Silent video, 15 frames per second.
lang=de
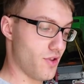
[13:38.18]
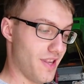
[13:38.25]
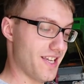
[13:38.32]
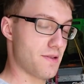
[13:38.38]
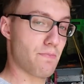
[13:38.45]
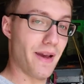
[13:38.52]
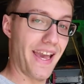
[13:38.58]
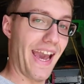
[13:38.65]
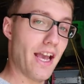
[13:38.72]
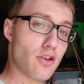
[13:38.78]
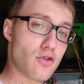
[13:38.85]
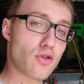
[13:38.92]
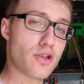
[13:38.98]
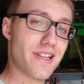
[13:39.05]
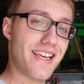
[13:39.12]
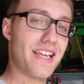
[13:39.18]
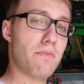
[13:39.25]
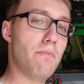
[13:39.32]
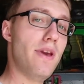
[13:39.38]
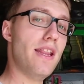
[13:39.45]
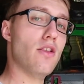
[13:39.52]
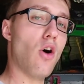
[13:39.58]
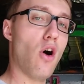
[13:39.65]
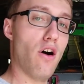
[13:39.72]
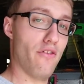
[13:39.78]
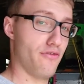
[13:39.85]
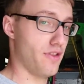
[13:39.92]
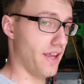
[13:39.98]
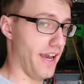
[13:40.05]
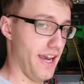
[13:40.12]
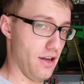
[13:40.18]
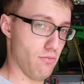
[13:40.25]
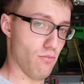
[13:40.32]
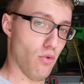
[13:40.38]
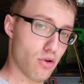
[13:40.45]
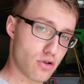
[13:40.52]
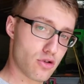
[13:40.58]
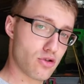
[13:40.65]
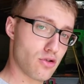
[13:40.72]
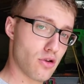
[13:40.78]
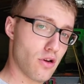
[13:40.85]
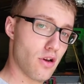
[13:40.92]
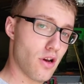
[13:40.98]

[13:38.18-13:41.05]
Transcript: das Begrenzungslicht mit aufdrehen muss,